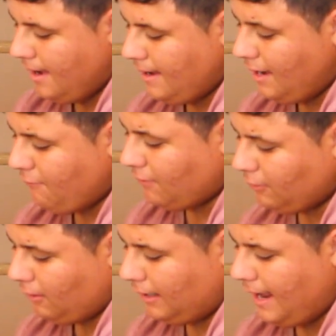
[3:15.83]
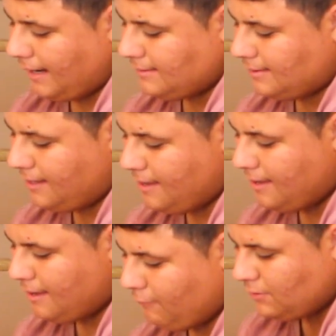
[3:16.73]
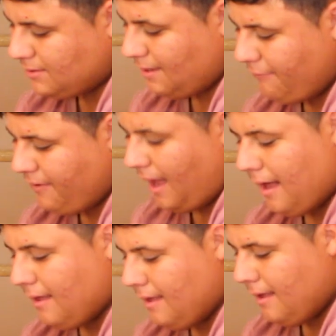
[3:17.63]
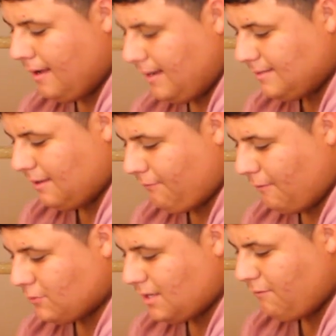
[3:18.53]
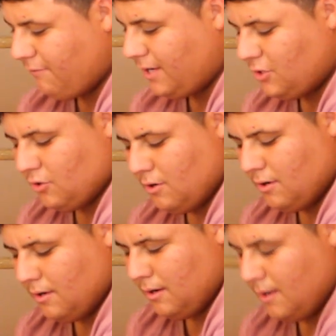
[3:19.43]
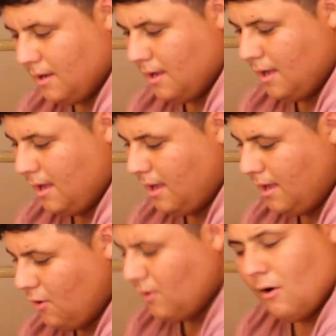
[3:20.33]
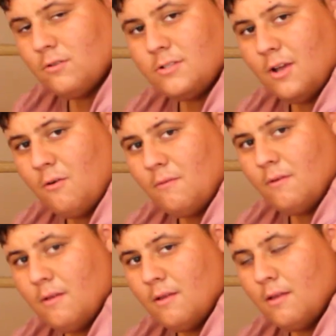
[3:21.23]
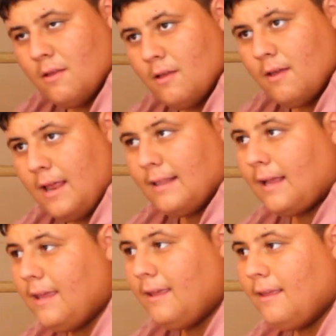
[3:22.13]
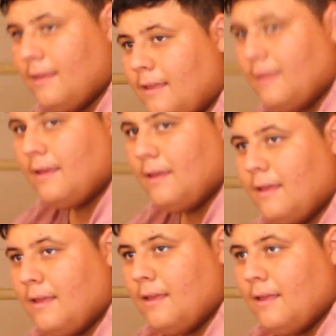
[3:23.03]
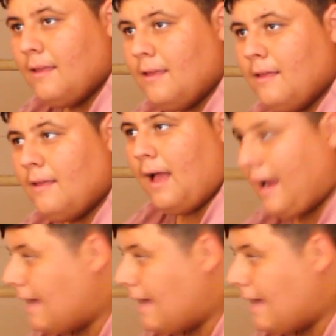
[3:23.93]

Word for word: E ele falou, Alex, vou desafiar, desafiar você em vídeo. E o que aconteceu? ele tá aqui. A